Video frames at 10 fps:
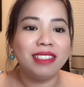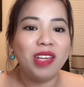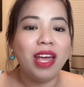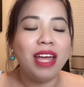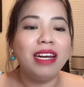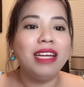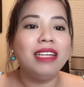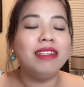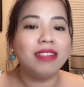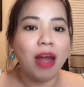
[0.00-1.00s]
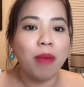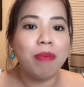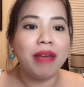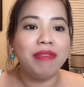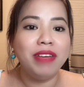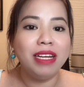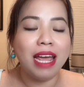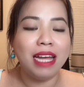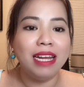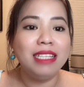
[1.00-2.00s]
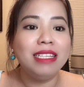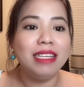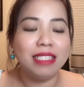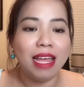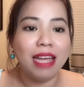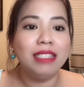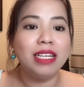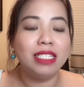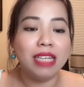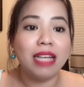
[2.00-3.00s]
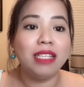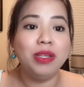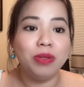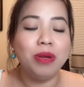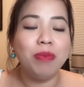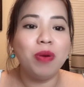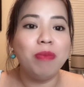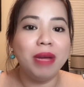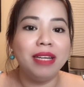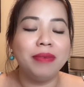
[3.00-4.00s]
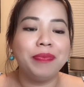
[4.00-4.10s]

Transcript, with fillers: cho Haley được đọc bài viết này để chia sẻ trên trang YouTube của mình.